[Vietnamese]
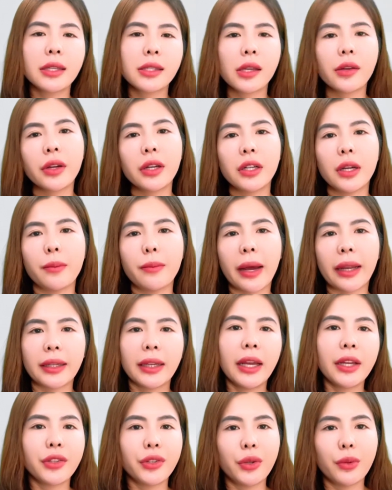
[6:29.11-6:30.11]
sau khi rửa
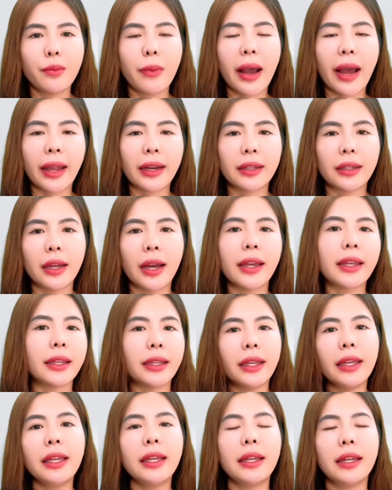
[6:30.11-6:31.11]
mặt nhiều bạn à,
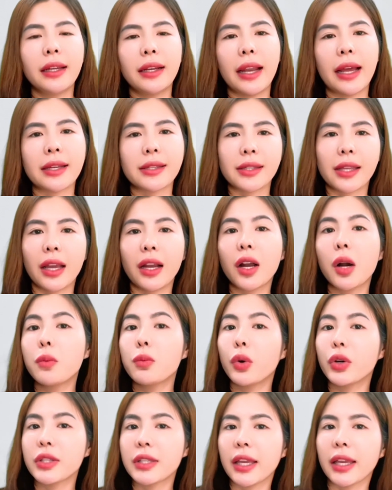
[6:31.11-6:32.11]
ý, là sẽ
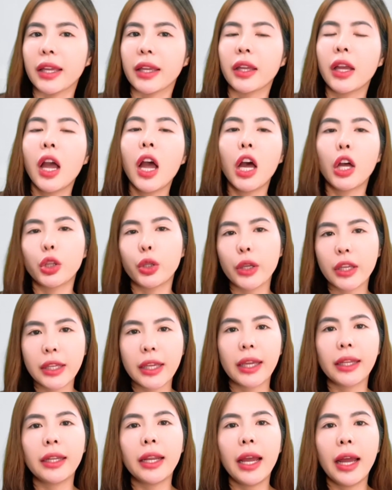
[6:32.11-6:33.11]
không bôi gì tuy
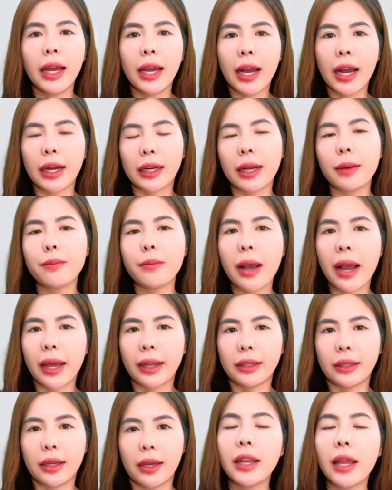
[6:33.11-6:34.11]
nhiên à, các
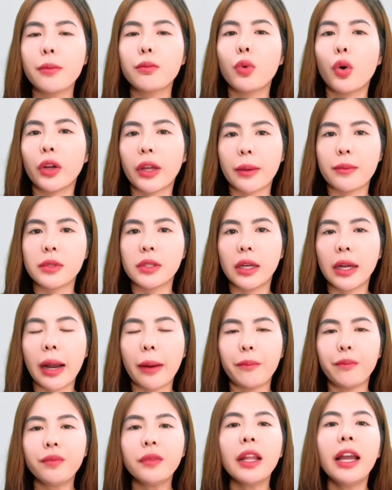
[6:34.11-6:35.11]
bạn nên bôi kem dưỡng
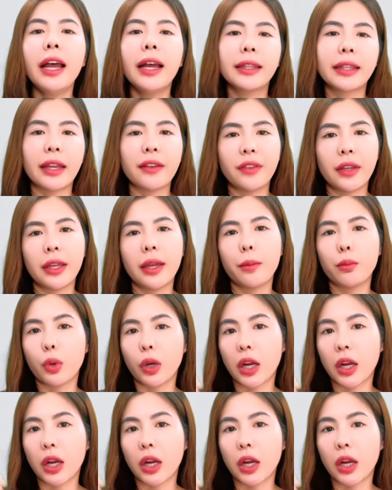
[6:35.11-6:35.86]
ẩm tại vì